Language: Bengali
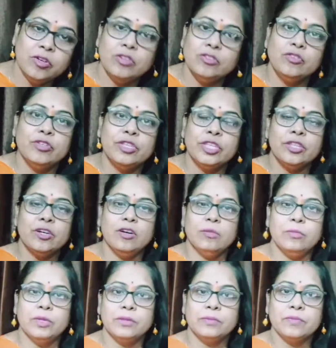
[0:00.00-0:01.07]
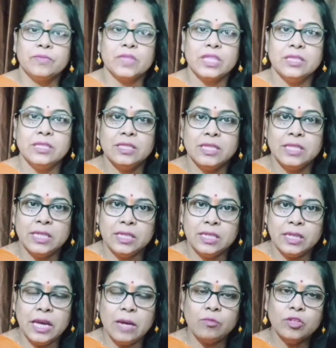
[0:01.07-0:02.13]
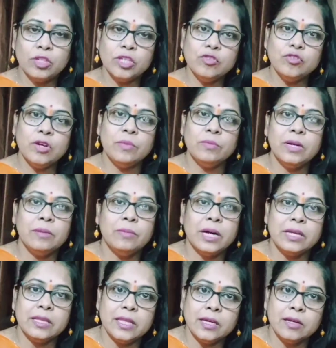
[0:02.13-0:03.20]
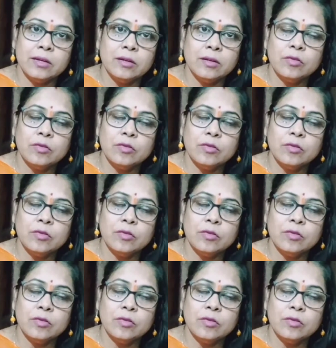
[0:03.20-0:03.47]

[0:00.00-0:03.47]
নজর দিতে হবে যে এমন কিছু আমরা বাড়িতে